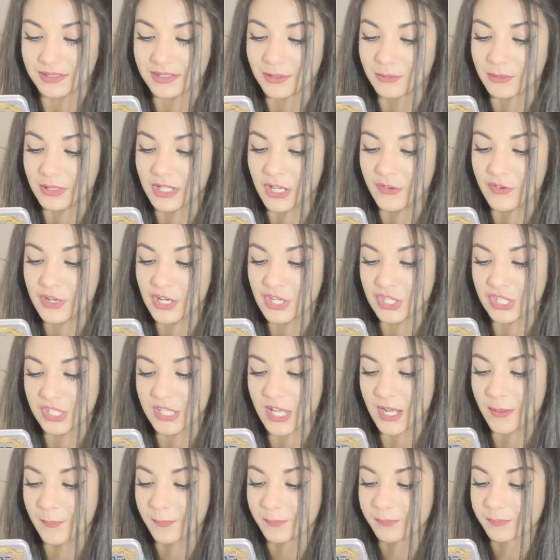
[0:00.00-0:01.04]
tra cui la
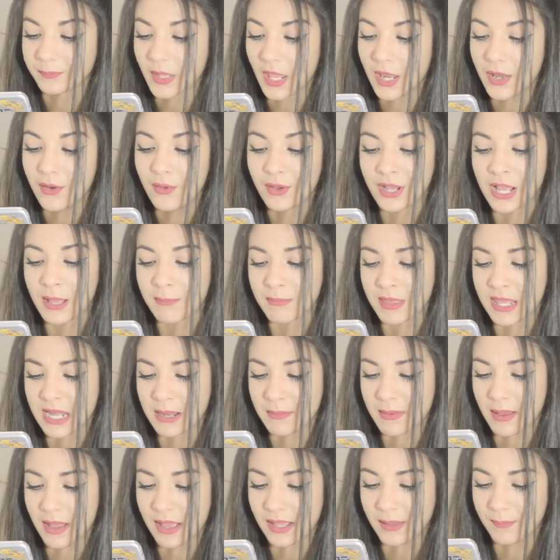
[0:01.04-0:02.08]
felicità. Non cambiare
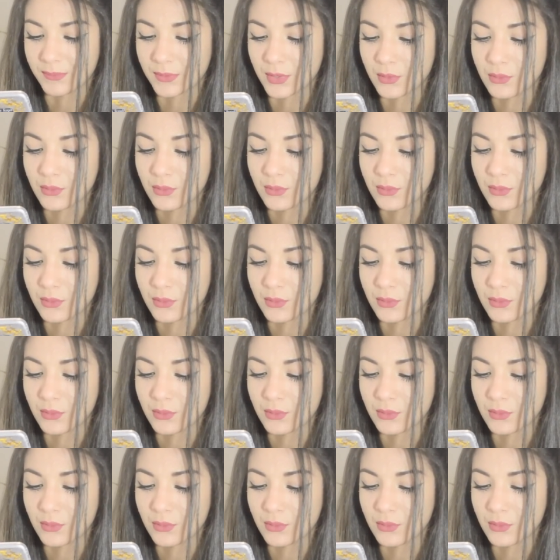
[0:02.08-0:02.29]
mai.